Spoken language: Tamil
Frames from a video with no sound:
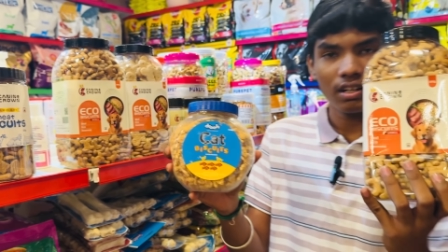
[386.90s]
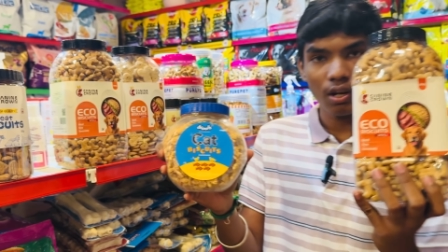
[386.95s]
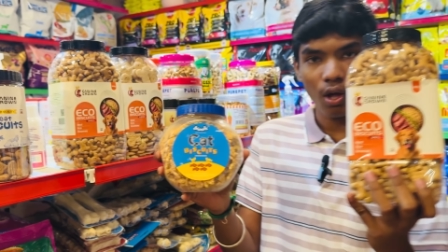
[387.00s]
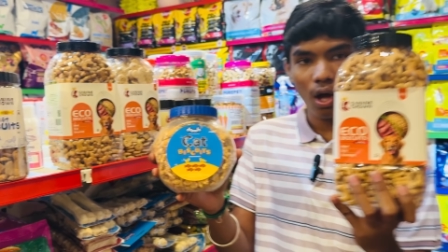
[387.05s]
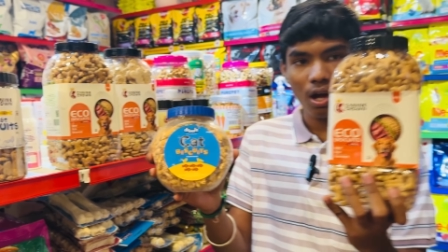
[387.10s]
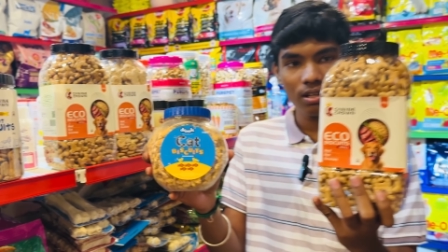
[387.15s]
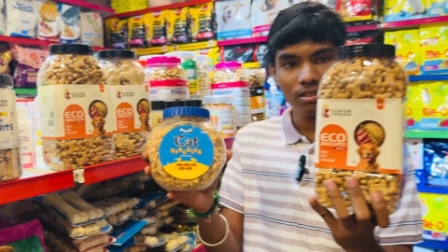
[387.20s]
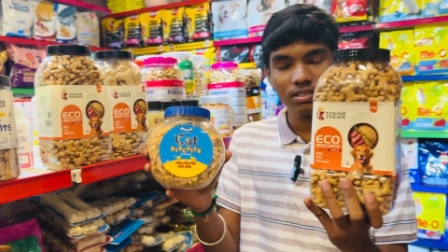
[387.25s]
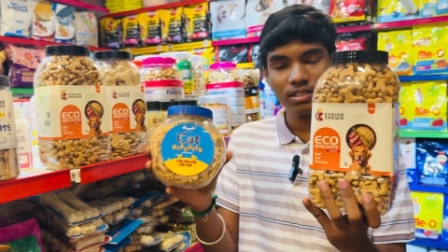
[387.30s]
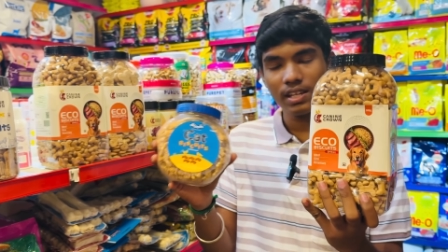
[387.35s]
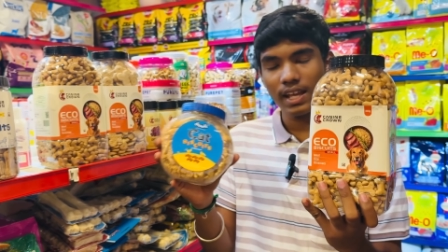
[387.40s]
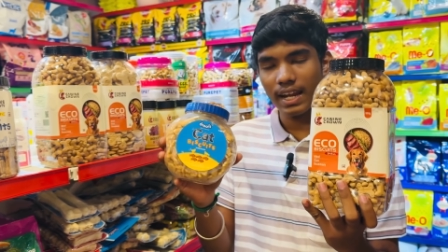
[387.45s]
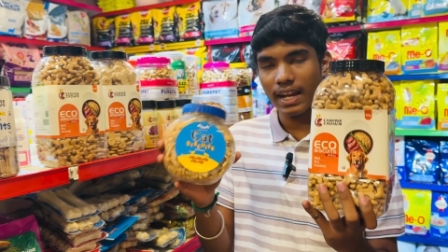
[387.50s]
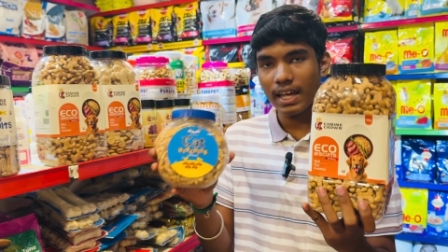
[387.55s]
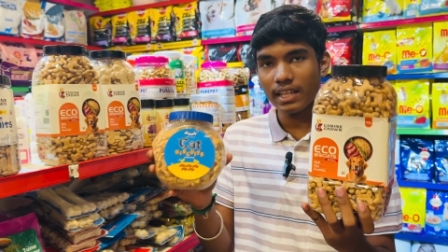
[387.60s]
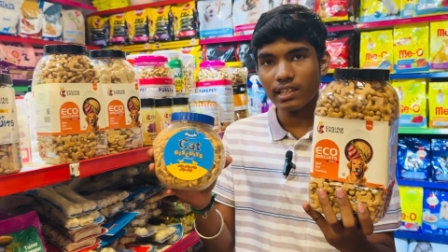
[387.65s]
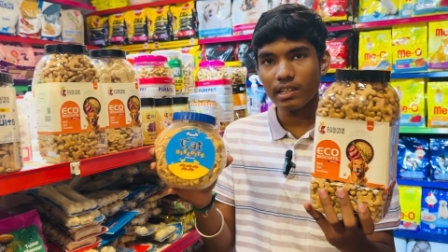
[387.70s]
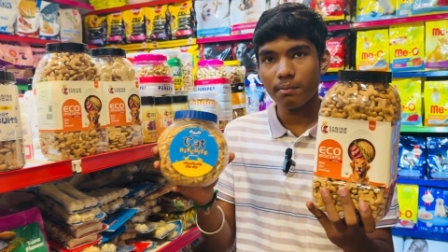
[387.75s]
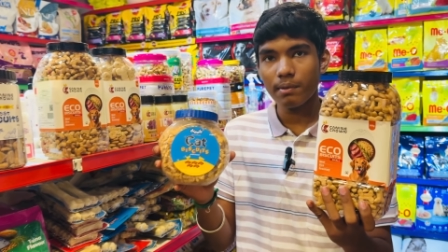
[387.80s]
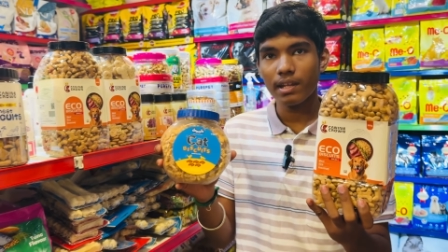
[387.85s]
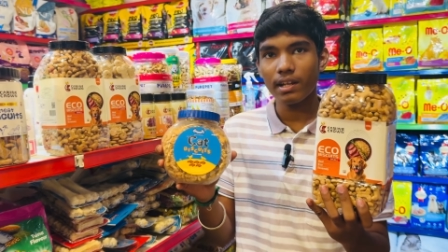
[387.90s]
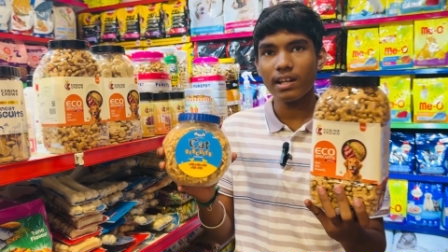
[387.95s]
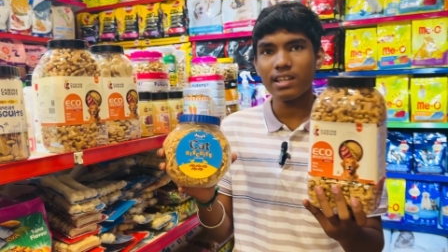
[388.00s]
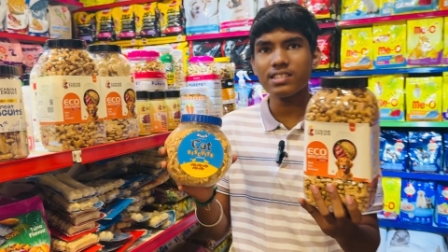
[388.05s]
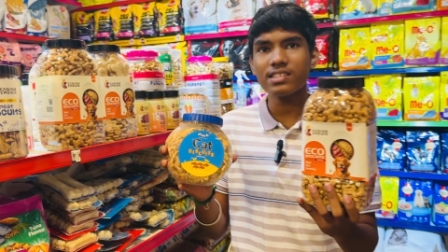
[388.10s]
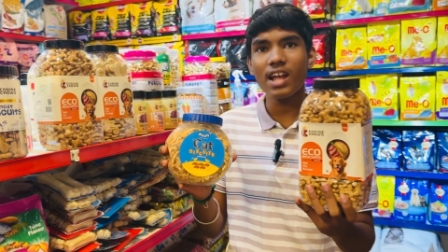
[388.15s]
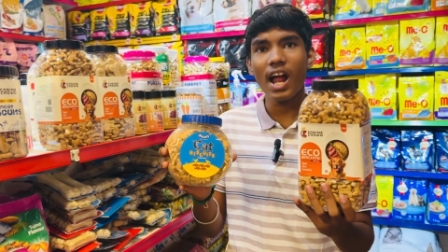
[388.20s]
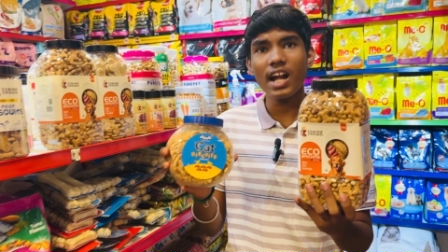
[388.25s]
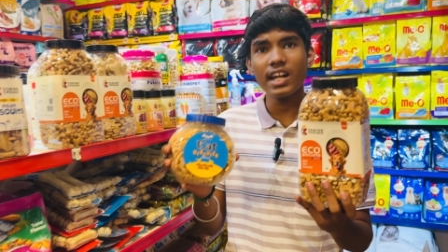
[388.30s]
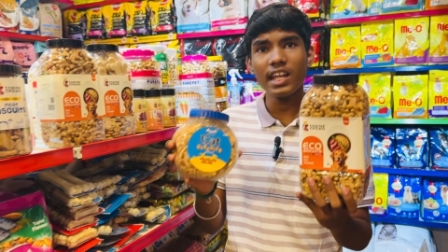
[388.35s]
டாக்ஸ் எல்லாத்துக்குமே
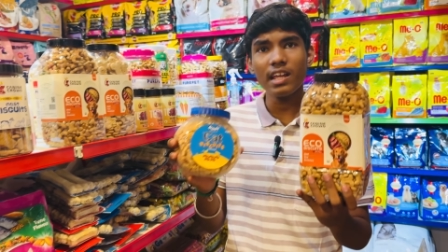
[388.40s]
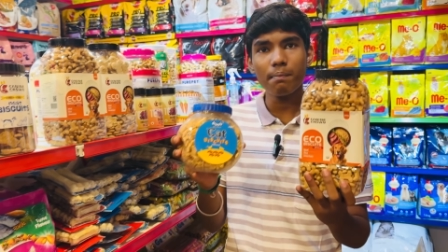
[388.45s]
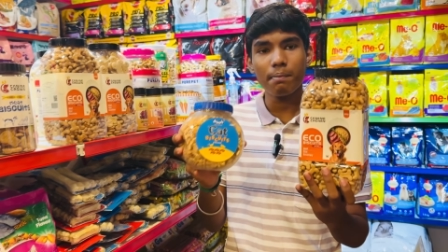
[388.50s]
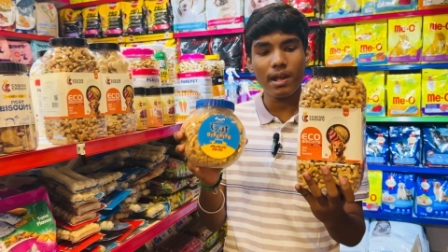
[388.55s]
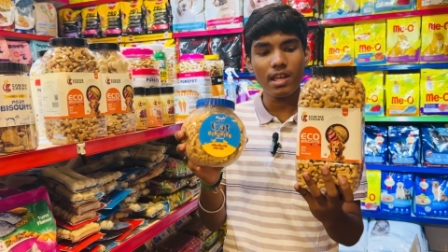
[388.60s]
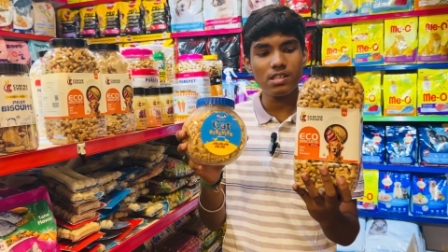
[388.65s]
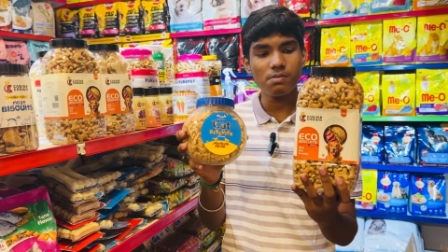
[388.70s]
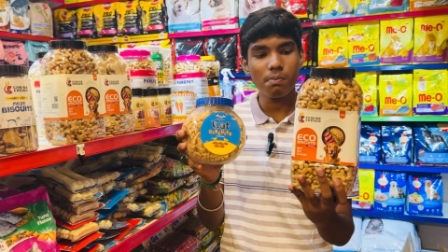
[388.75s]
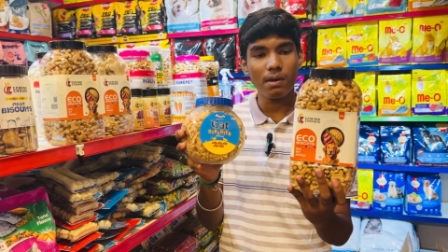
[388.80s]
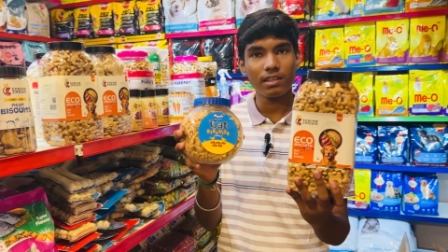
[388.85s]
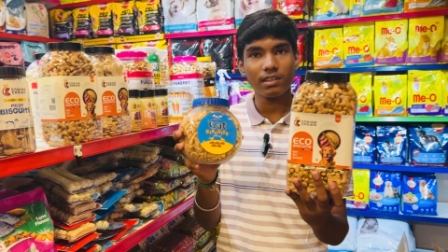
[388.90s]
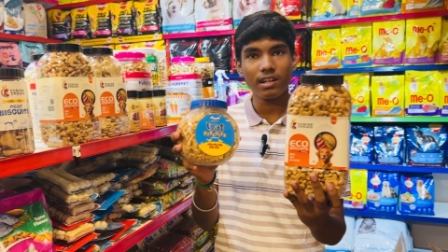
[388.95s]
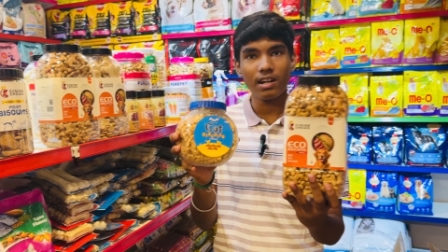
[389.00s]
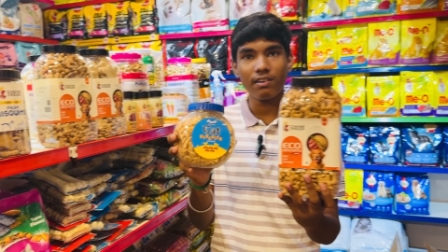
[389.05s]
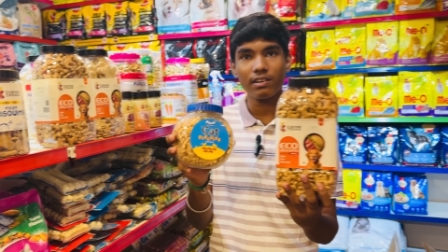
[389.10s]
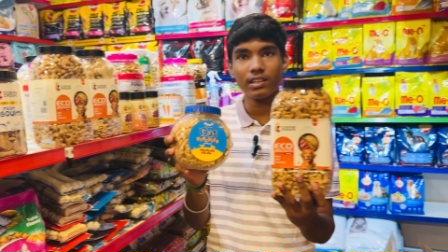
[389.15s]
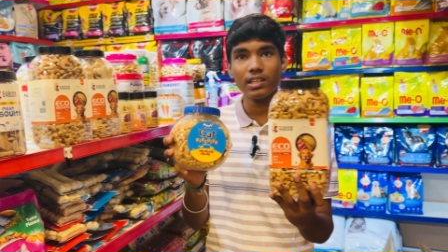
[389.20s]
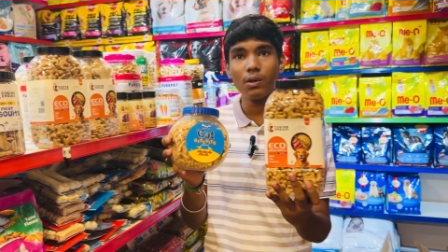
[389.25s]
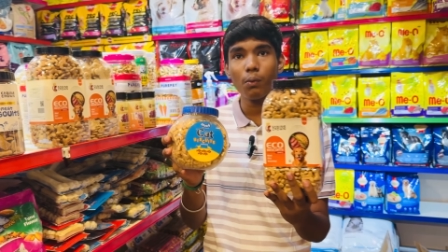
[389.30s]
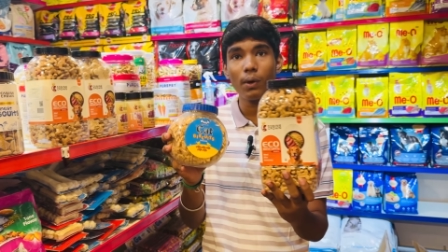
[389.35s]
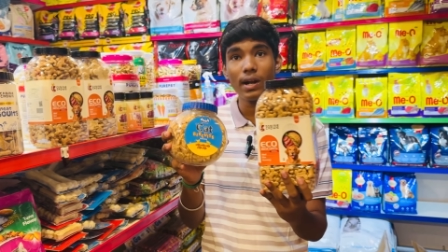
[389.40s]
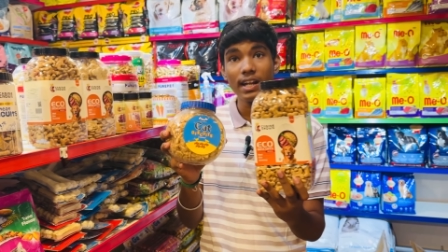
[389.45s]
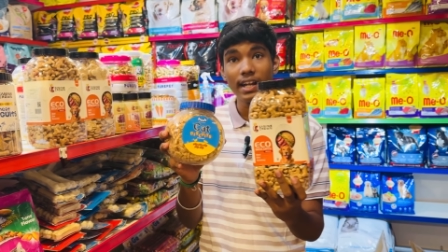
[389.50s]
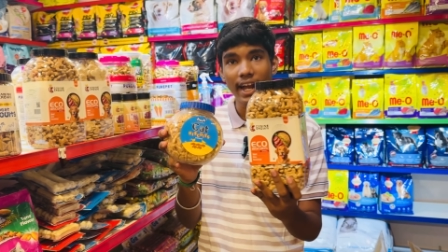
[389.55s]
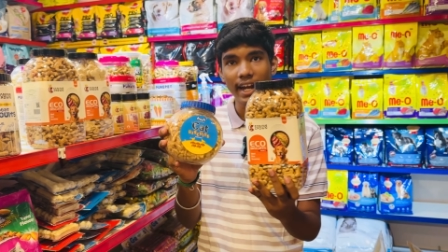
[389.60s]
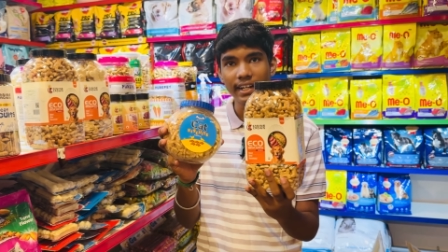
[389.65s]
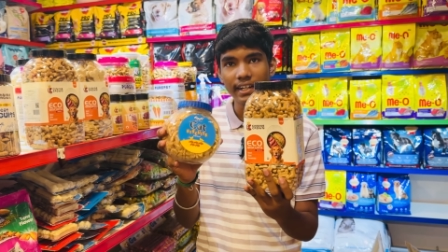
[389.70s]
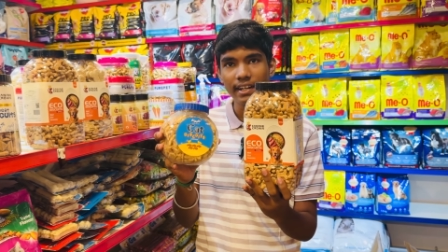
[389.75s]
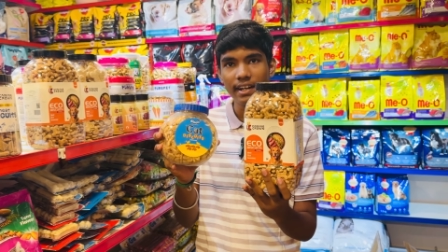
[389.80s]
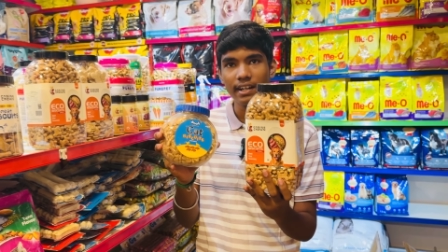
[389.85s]
இருக்கு ஸ்டார்டிங் ப்ரைஸ் பார்த்தோன்னா வந்து ஒன்
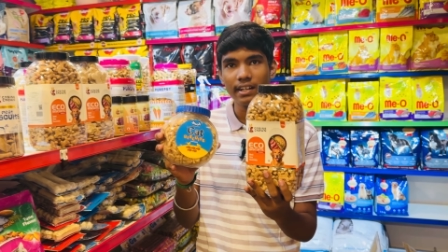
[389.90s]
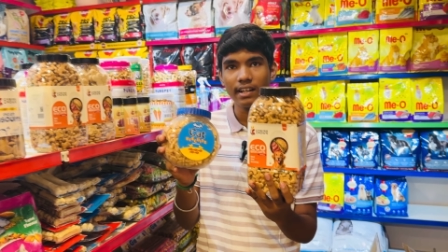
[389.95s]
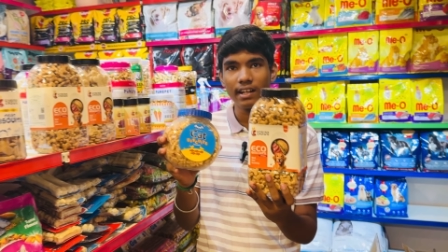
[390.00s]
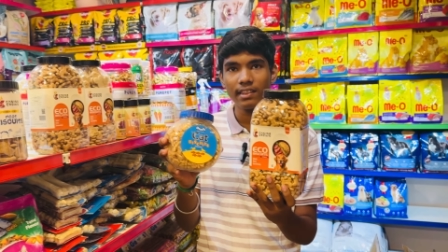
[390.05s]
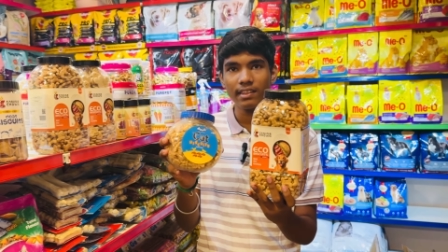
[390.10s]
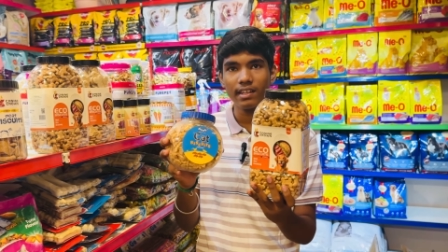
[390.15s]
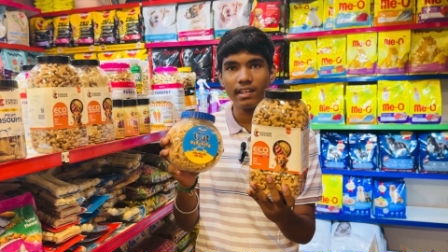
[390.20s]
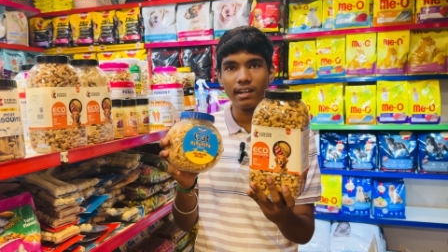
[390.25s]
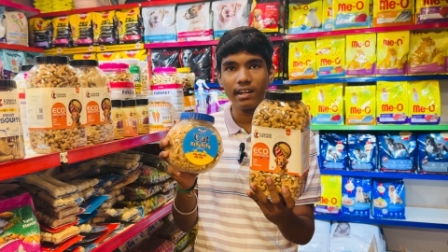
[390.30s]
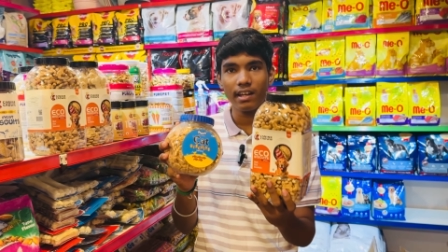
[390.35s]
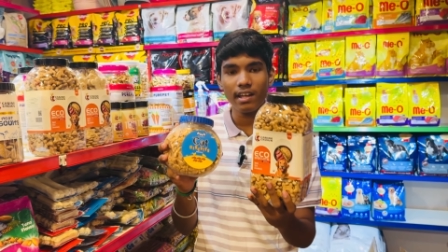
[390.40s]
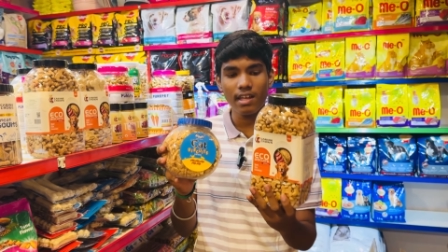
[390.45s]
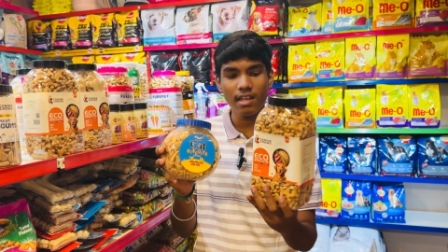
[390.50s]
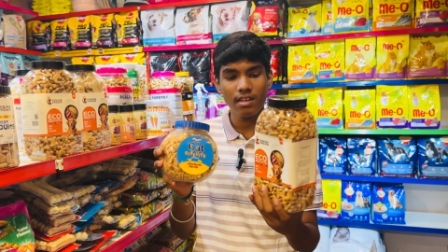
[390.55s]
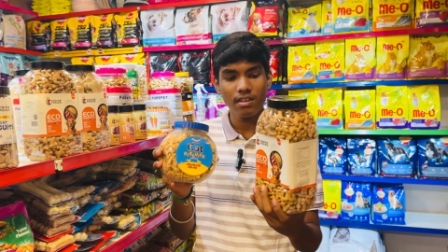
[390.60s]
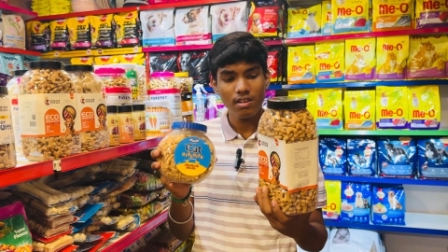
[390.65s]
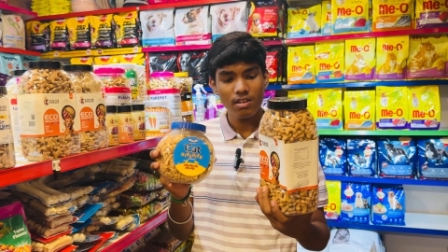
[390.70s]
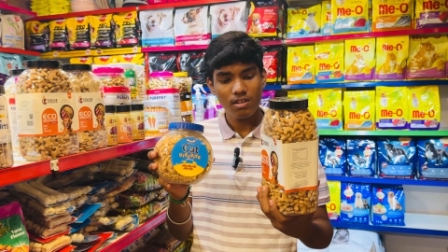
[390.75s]
நைன்டி நைன்லேருந்து இருக்கு